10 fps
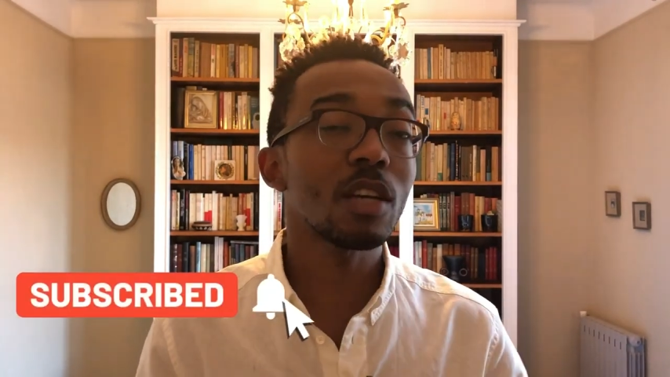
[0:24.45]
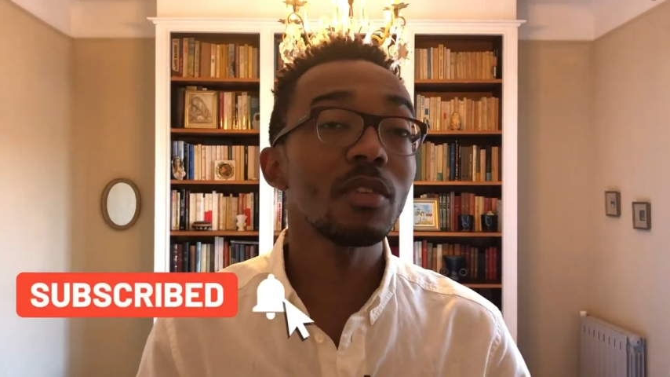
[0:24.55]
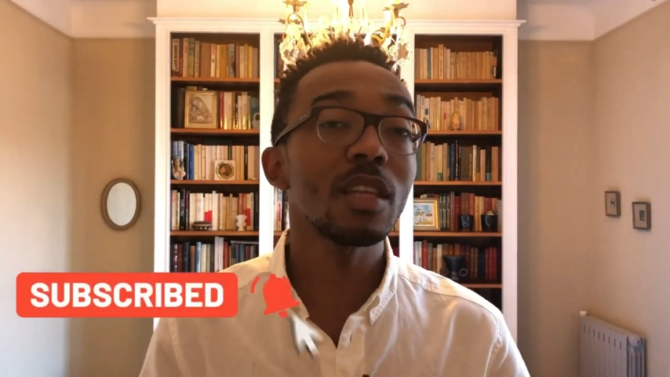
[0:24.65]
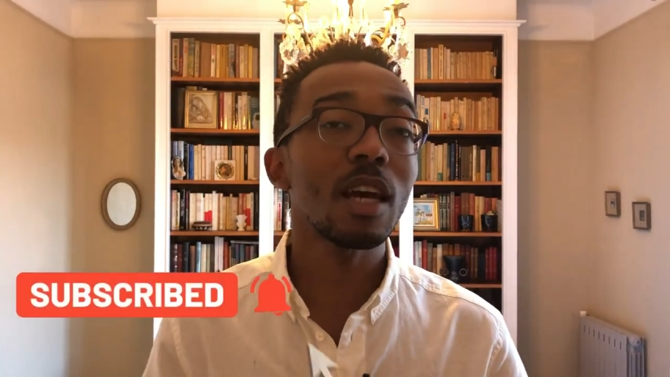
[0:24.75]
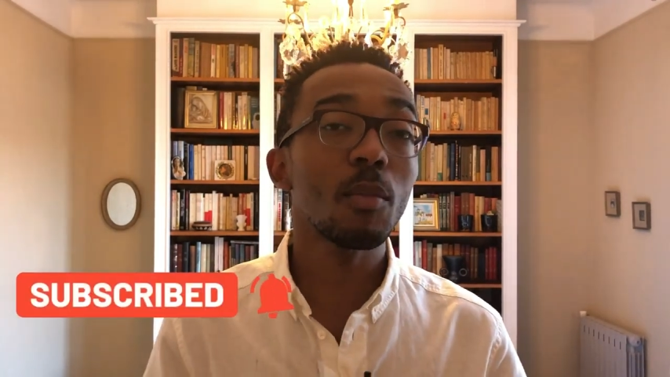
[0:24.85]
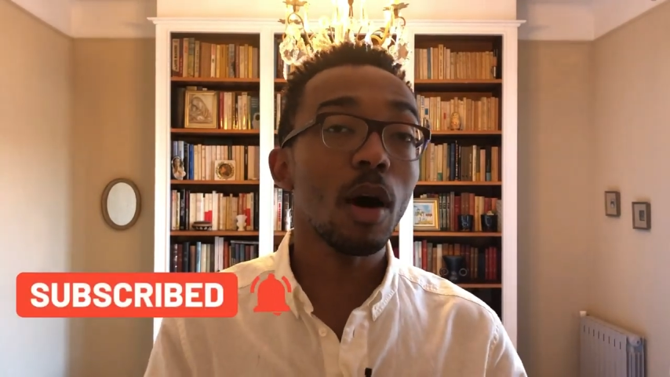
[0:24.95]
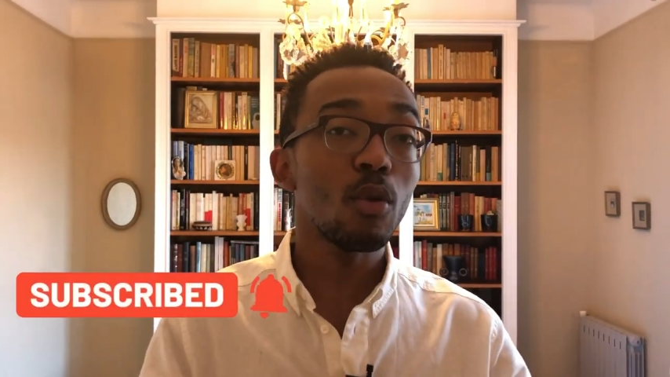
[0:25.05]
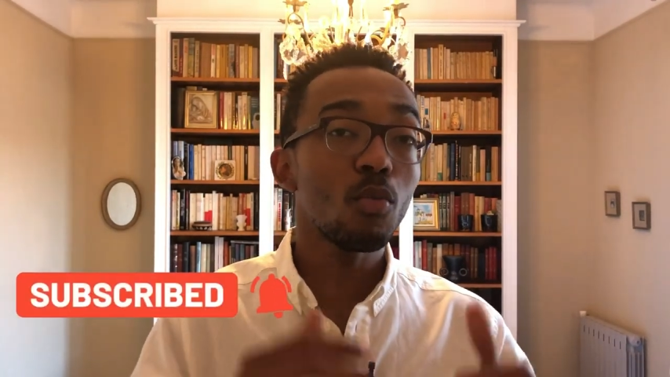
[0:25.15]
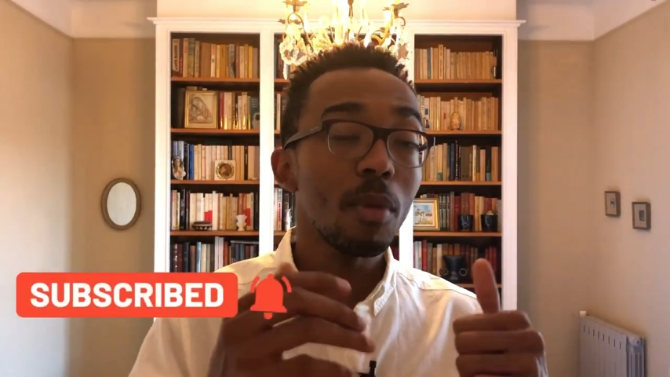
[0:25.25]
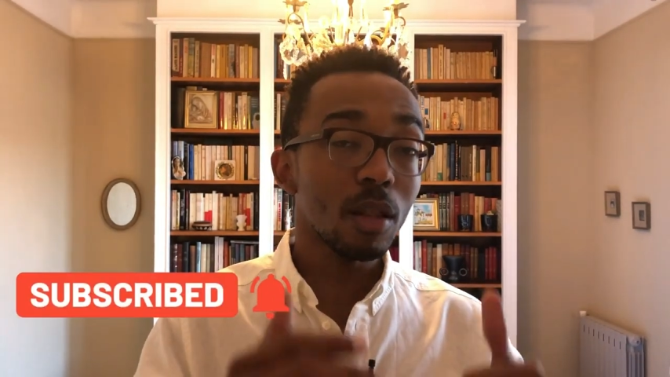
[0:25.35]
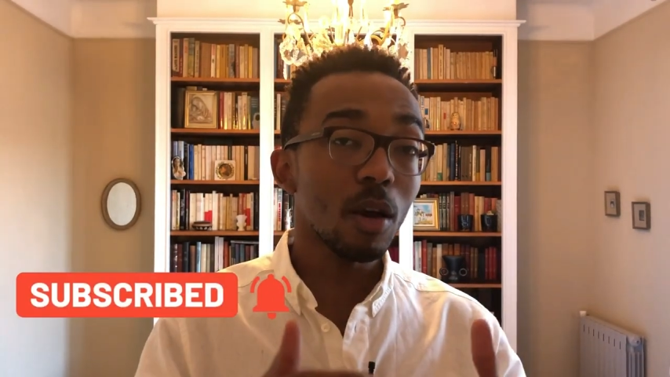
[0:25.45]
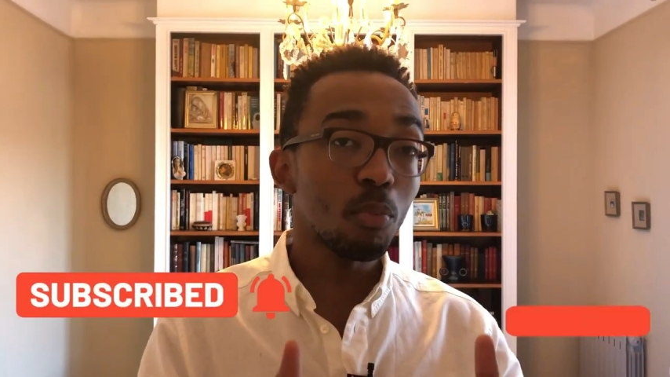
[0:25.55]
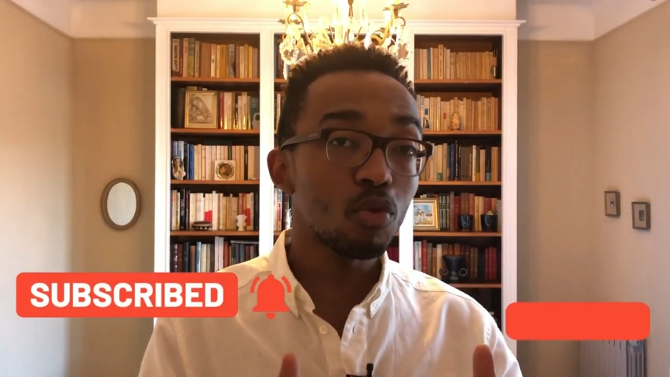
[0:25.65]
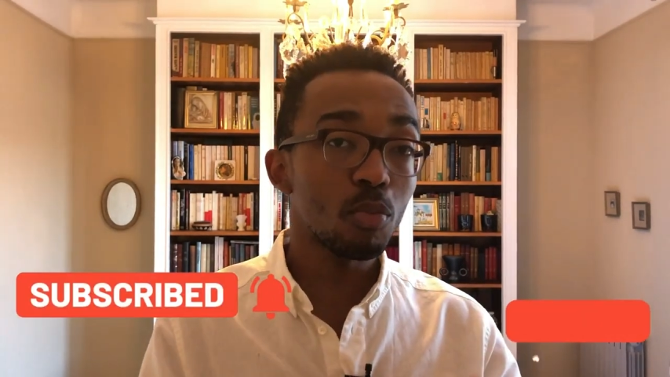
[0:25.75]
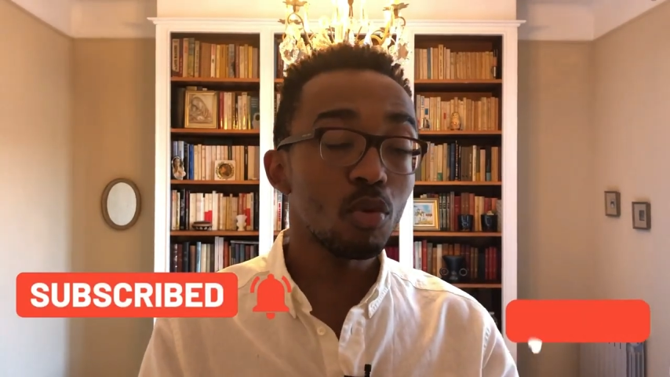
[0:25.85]
Je t'invite également à nous mettre un
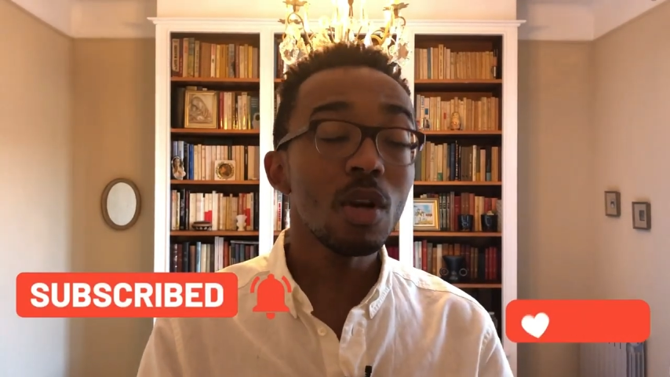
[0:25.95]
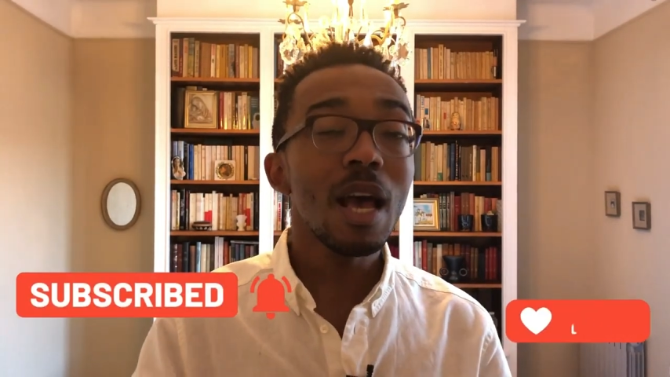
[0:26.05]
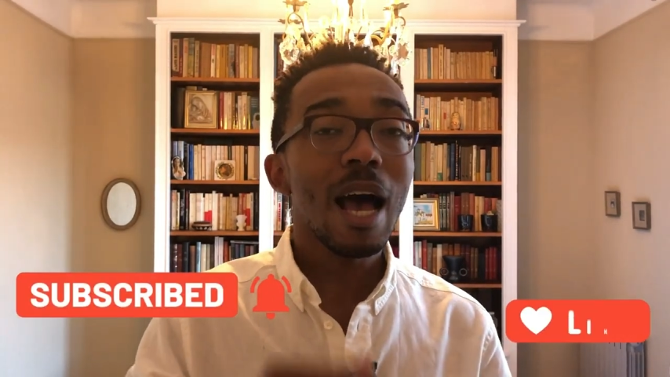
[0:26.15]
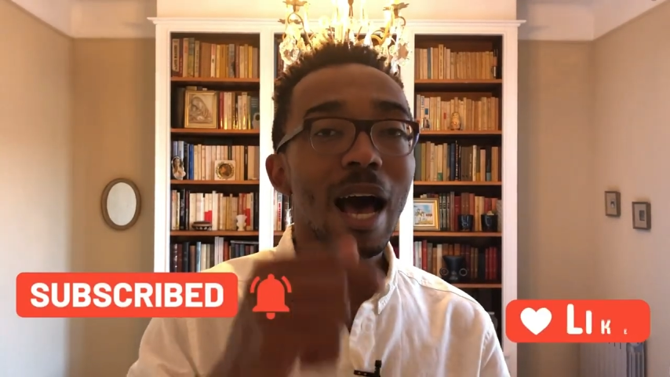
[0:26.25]
pouce bleu,